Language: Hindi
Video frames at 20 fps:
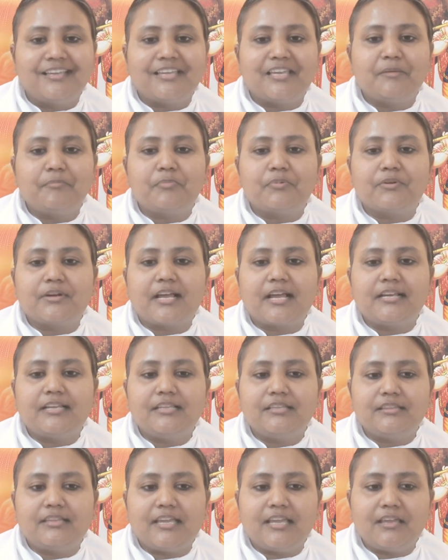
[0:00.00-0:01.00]
ये
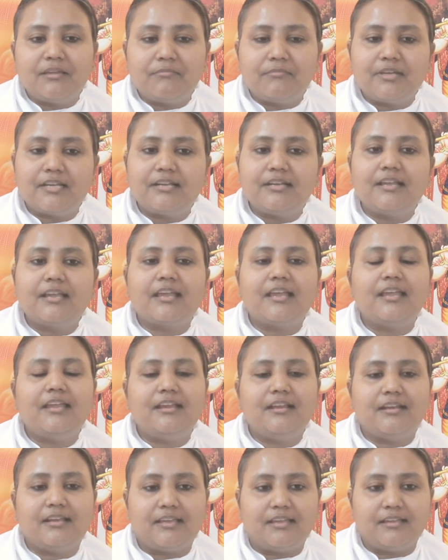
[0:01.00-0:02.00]
पुरानी देह मेरी है
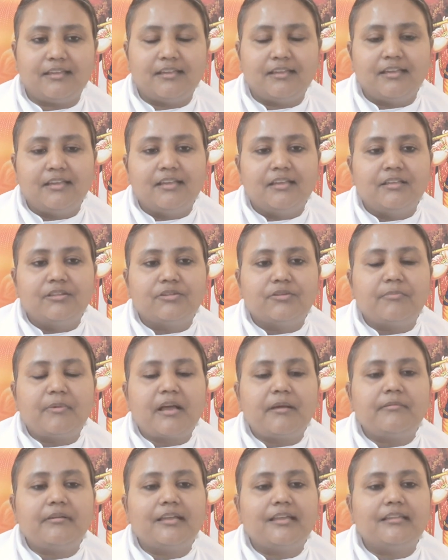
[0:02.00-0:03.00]
ही नहीं तो
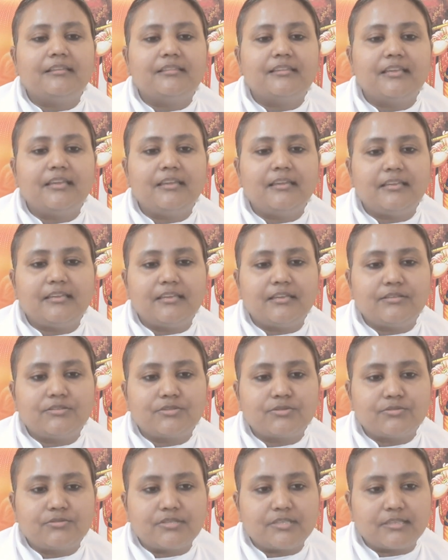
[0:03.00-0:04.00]
बाबा कहते हैं ये
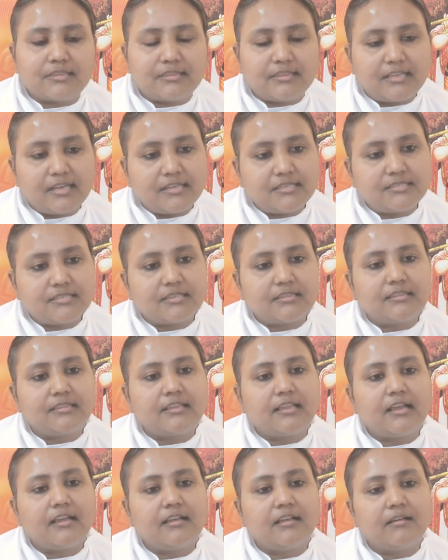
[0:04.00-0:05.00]
जो जितना
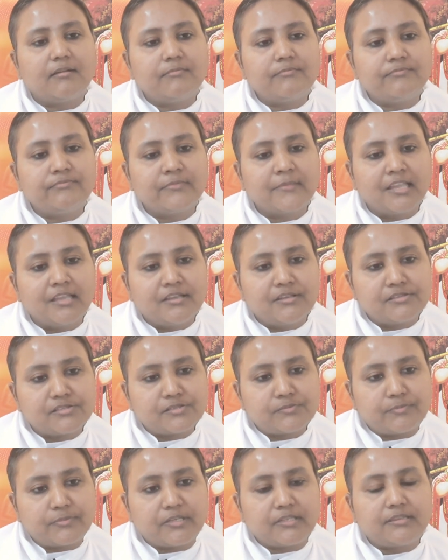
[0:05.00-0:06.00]
जितना हम
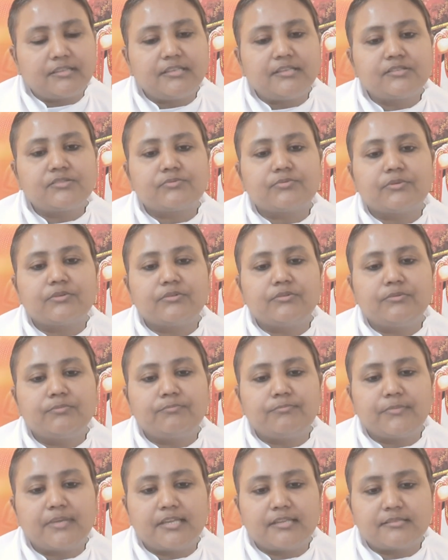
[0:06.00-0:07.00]
स्मृति
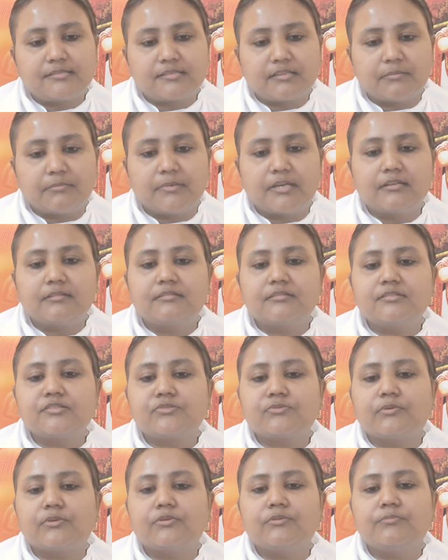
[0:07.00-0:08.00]
स्वरूप में समर्थ
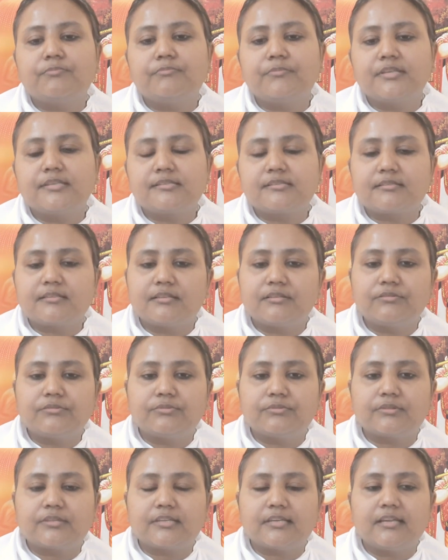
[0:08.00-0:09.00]
स्वरूप में स्थित
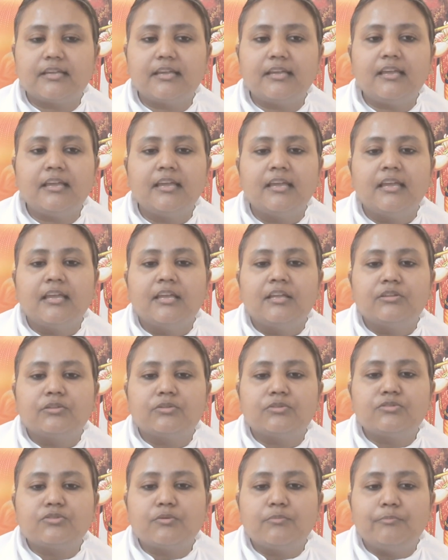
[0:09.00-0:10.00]
होते हैं
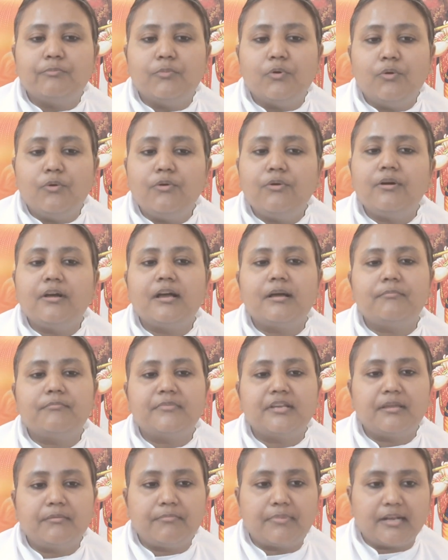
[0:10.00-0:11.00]
तो जो मोह
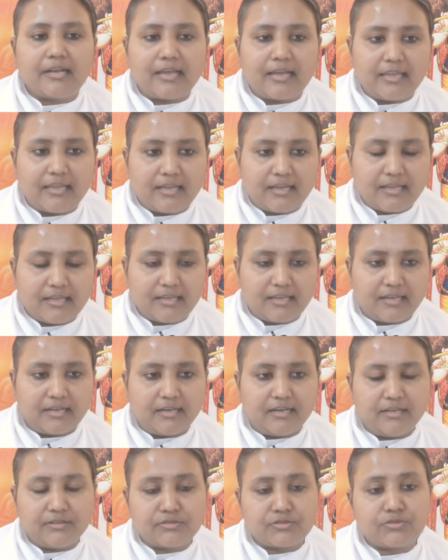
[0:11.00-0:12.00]
हमने बनाया है
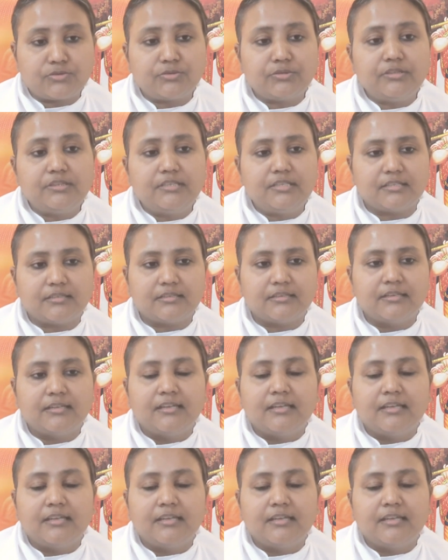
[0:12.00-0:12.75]
अशुद्ध